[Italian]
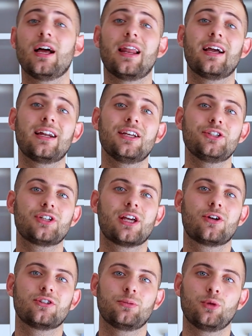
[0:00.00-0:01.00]
La ganache
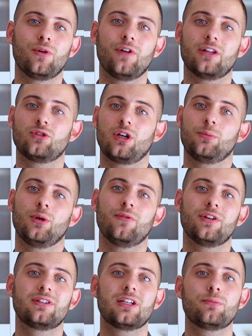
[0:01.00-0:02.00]
che cosa abbiamo fatto? L'abbiamo
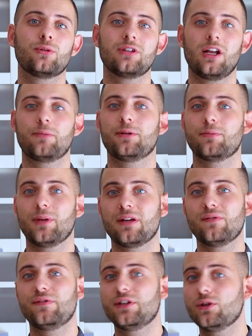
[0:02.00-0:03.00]
fatta riposare per bene
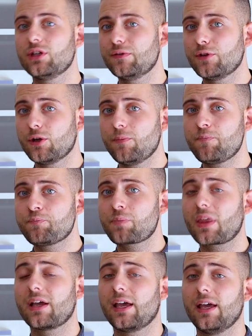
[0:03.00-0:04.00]
in frigorifero
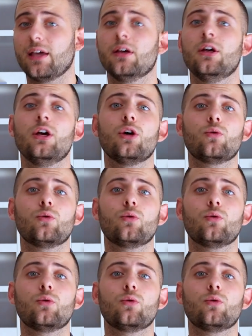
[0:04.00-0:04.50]
e